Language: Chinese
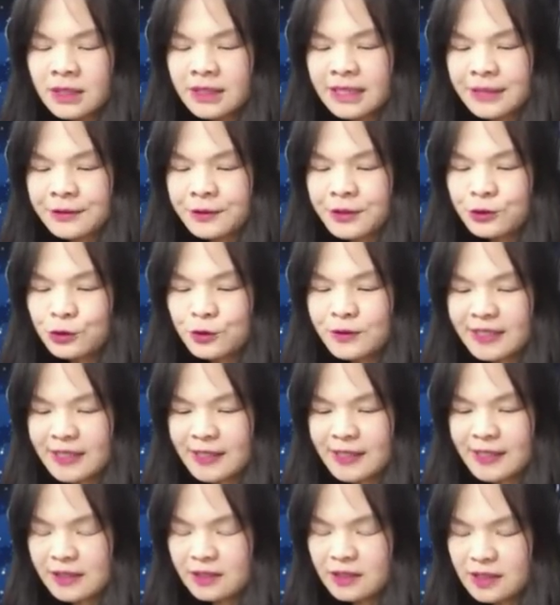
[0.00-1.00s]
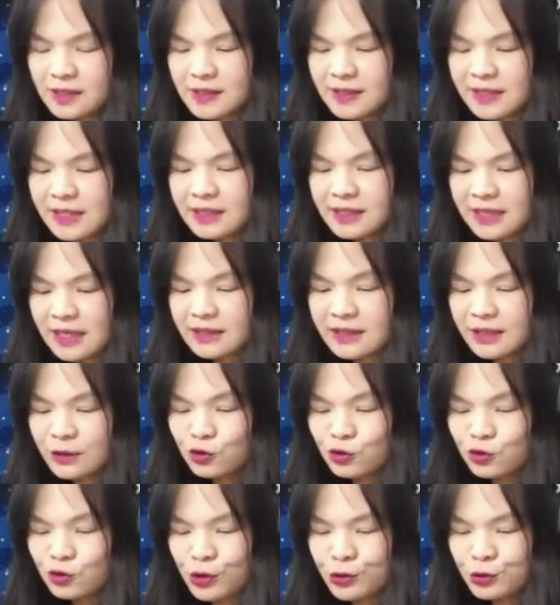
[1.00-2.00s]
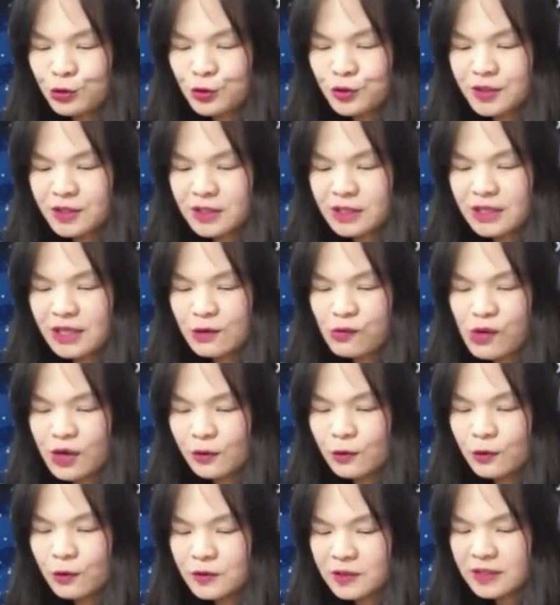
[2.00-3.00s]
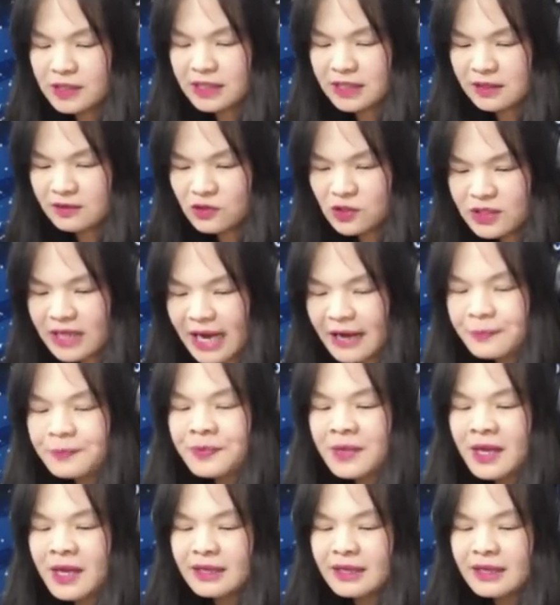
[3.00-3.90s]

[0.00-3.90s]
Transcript: 杨慧如曾经是谢长廷选举时的网络执行长，